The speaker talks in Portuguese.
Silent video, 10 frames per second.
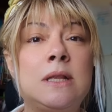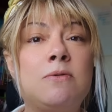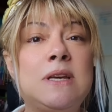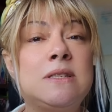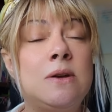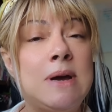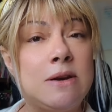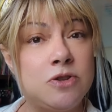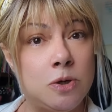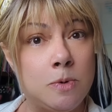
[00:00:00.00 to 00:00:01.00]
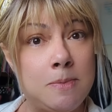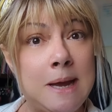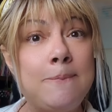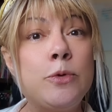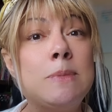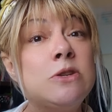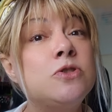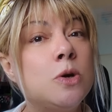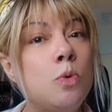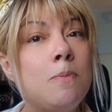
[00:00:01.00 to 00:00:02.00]
Talvez não era o seu momento, mas o
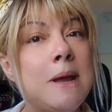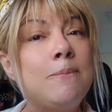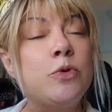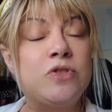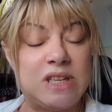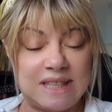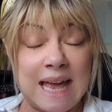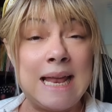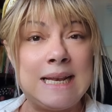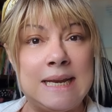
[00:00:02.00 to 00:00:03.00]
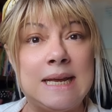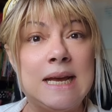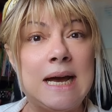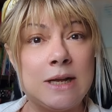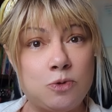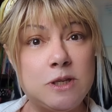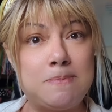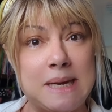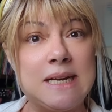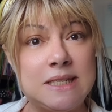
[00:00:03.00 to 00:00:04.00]
seu momento se tá ali, a tua
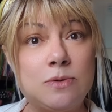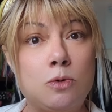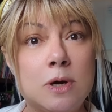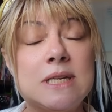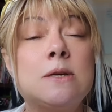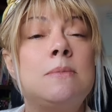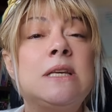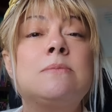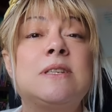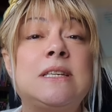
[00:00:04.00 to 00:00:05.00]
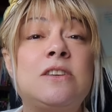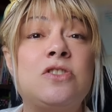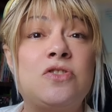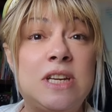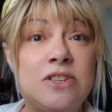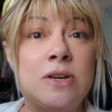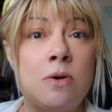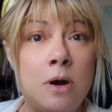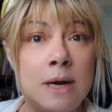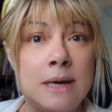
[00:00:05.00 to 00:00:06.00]
esperança no coração mesmo que você seja triste
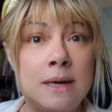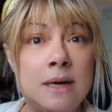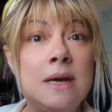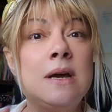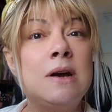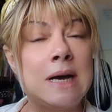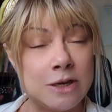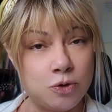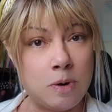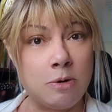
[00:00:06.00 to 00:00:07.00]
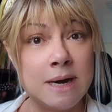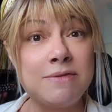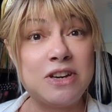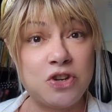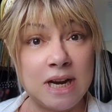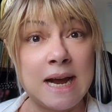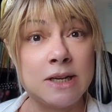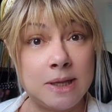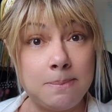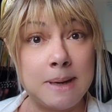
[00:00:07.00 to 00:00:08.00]
agora, a sua hora vai
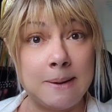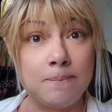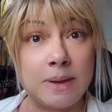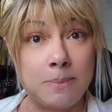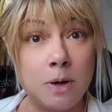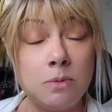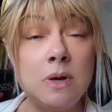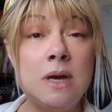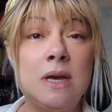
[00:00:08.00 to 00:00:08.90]
chegar também, tá bom?